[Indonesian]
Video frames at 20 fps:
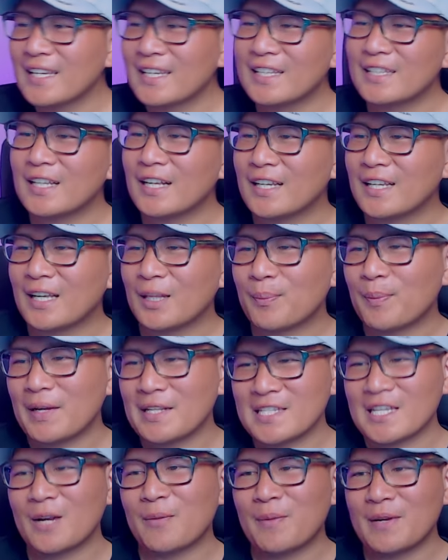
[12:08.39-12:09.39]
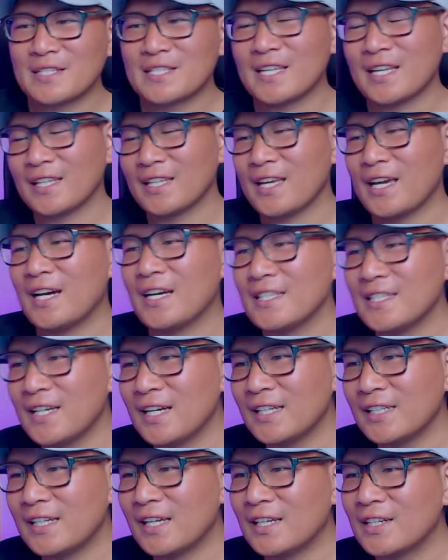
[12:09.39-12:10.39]
Kita lihat pasar-pasarnya
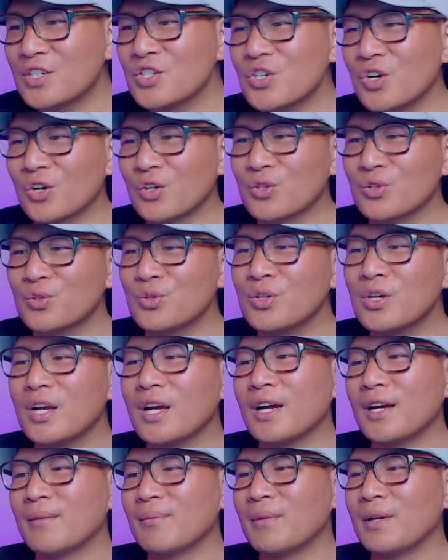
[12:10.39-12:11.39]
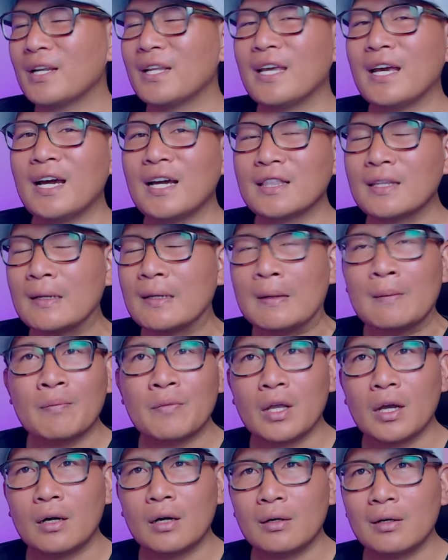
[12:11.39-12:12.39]
aja dan shock juga melihat
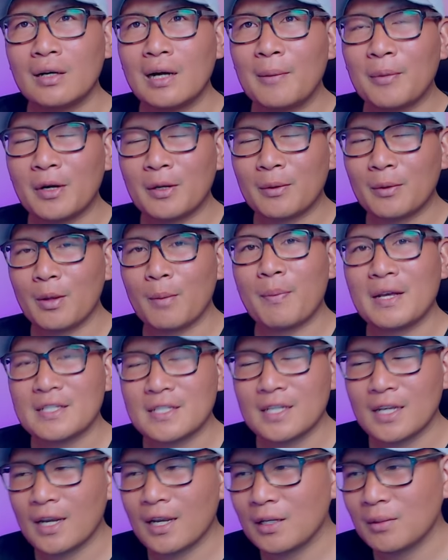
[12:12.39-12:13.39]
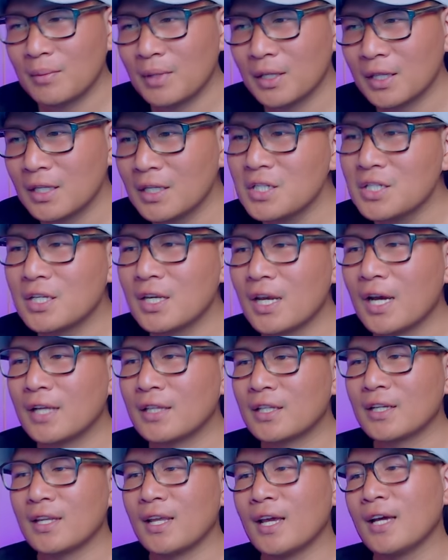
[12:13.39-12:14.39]
uh, apa namanya pasarnya di Malaysia
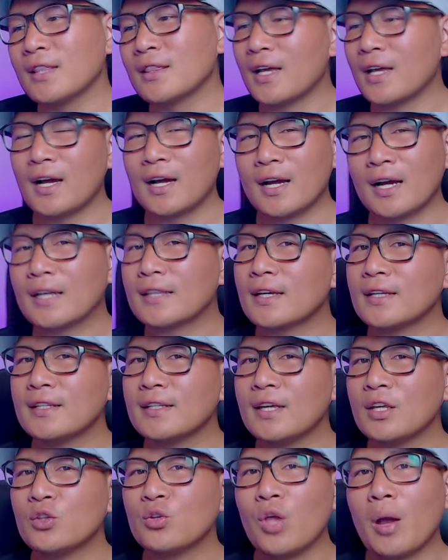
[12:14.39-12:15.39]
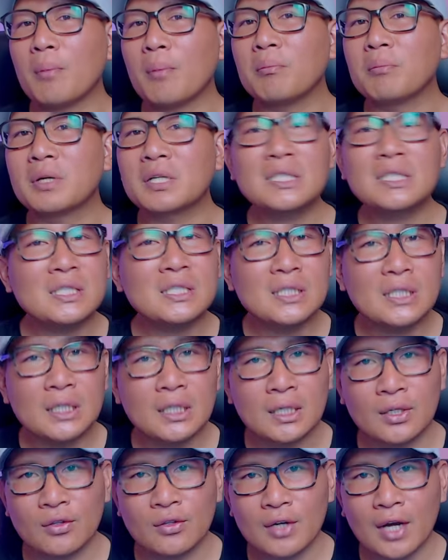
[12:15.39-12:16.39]
ternyata katanya itu yang bersih
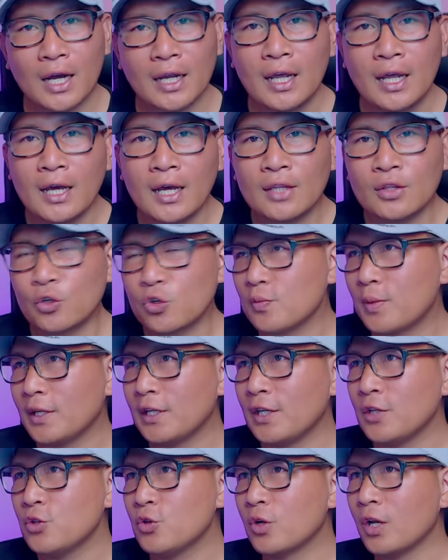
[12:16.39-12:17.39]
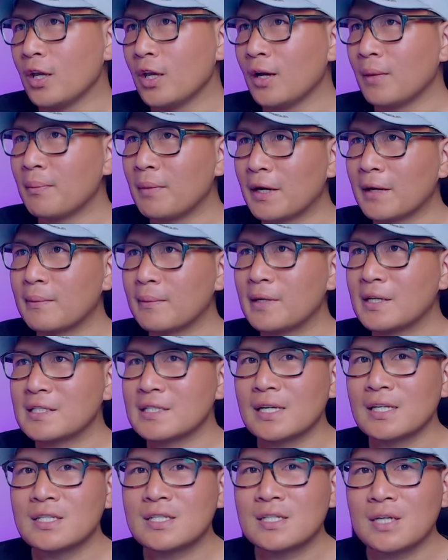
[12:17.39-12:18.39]
gitu kan terus banyak juga yang pakai
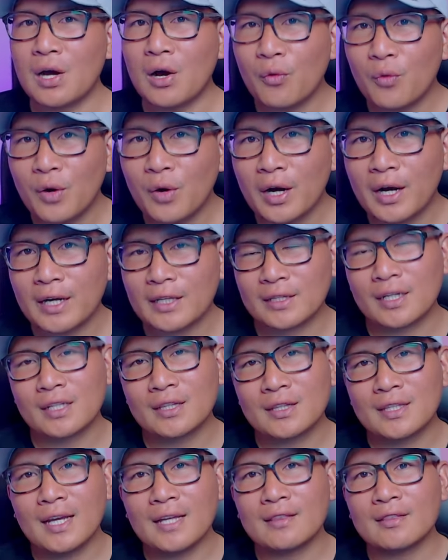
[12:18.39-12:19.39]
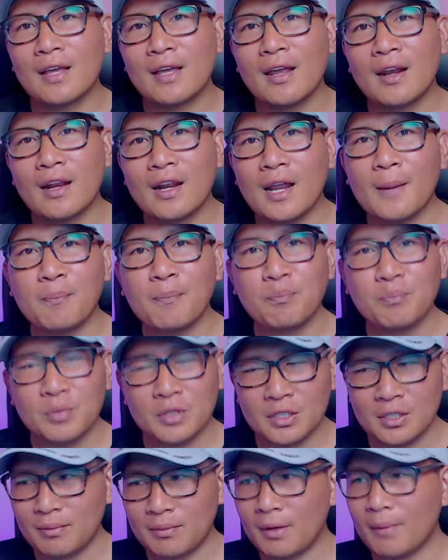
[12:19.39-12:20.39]
bahasa Jawa tertata
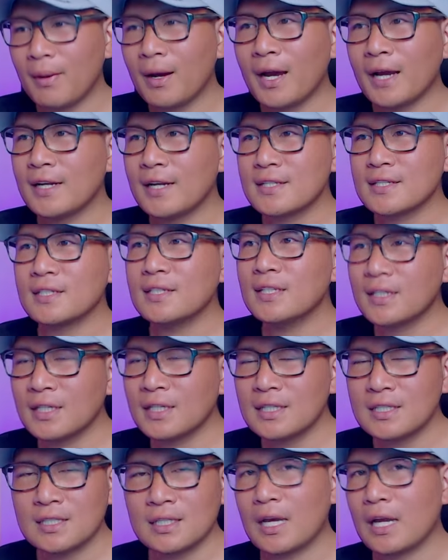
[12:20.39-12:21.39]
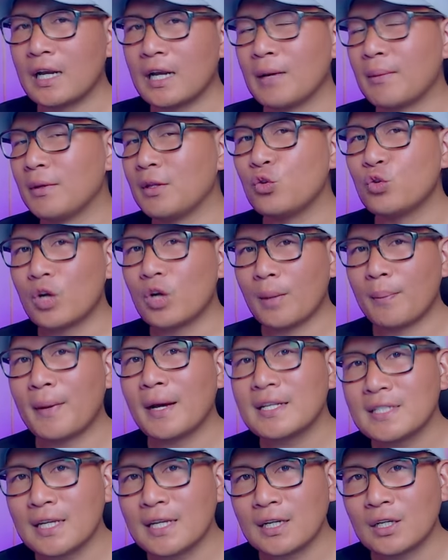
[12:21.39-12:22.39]
rapi memang ada sedikit ya namanya juga
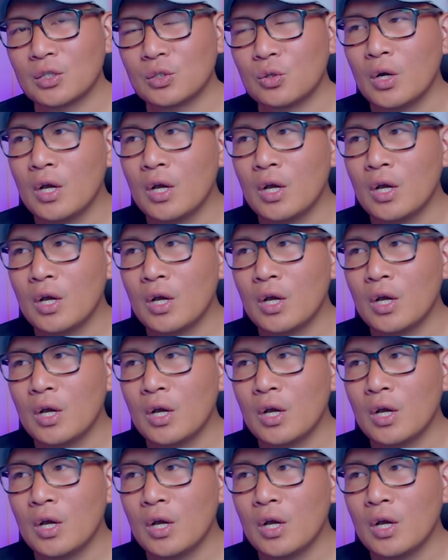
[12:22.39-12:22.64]
pasar gitu